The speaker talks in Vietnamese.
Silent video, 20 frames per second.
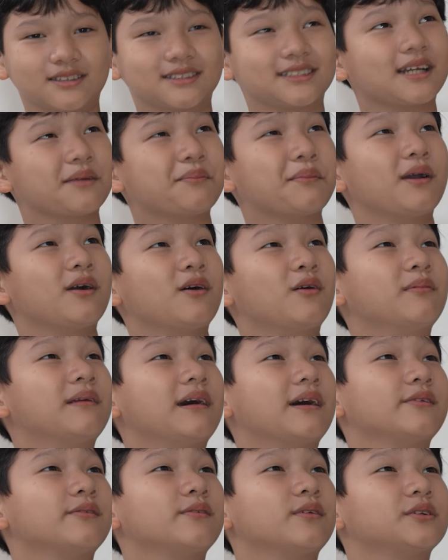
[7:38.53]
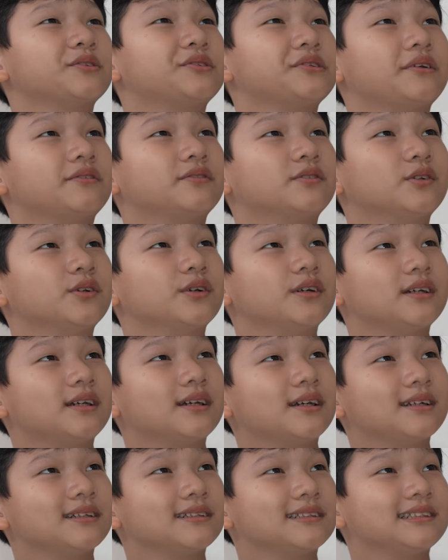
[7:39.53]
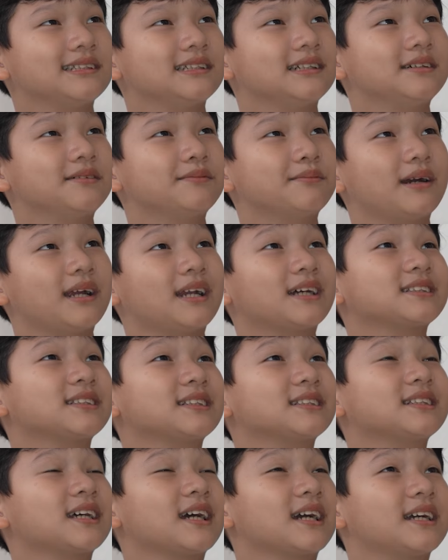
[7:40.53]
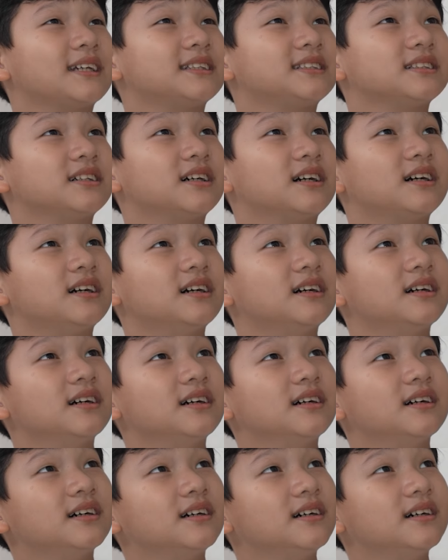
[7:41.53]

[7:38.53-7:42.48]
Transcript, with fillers: cái câu hỏi cụ thể như thế này thì khi đấy